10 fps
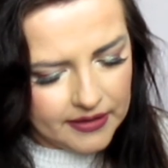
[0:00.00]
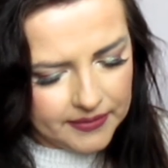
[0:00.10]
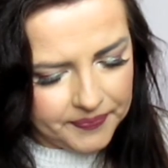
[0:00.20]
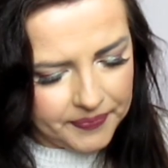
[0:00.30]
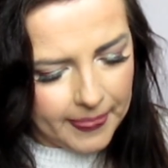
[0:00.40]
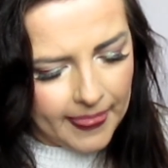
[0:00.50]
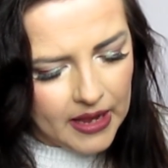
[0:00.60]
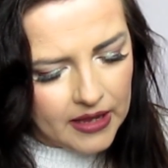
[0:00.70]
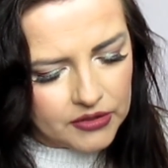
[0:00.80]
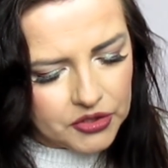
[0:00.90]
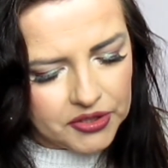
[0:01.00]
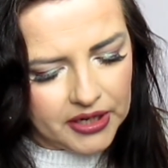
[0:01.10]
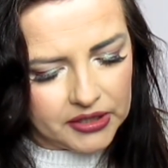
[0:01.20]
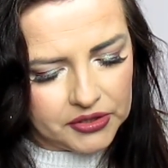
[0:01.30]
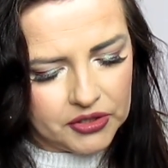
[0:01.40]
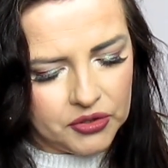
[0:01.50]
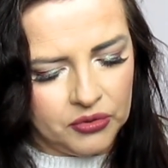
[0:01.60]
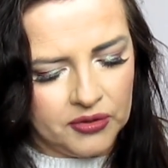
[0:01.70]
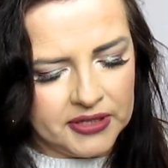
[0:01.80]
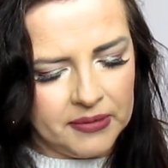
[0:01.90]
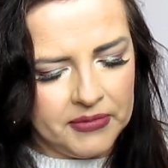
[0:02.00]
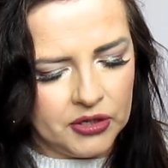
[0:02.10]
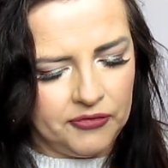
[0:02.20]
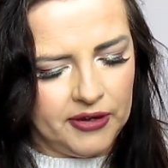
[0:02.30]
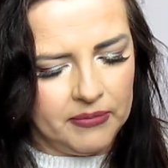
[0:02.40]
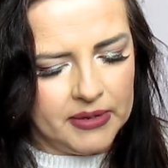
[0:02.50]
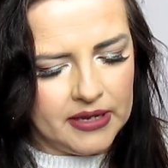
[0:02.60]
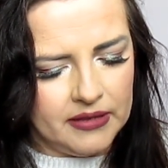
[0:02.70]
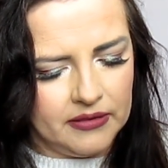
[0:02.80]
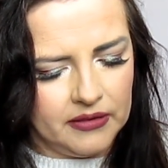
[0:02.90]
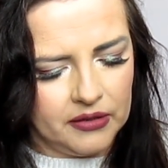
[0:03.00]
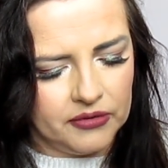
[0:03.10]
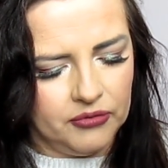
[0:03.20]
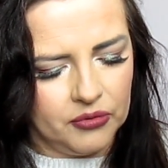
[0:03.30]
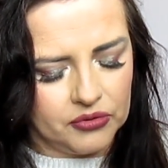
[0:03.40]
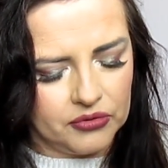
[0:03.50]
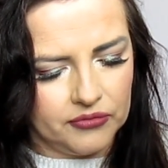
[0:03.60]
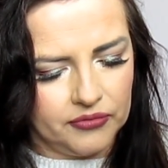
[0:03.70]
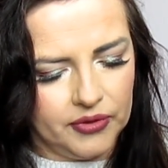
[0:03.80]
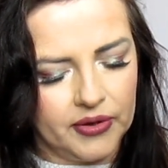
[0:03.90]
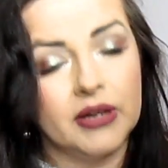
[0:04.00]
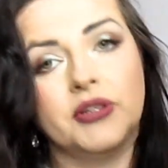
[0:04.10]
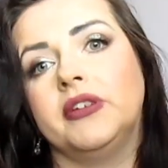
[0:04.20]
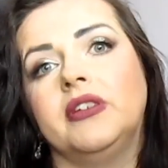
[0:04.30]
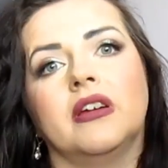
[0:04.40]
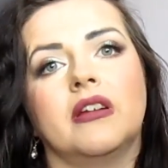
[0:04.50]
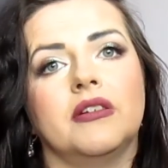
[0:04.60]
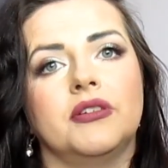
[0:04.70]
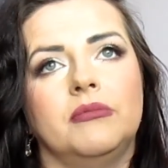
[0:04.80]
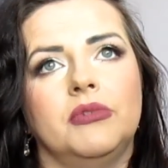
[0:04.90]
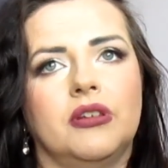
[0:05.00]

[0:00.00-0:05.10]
Um, 13. Czy udostępniasz filmy innych twórców? No raczej nie, raczej mi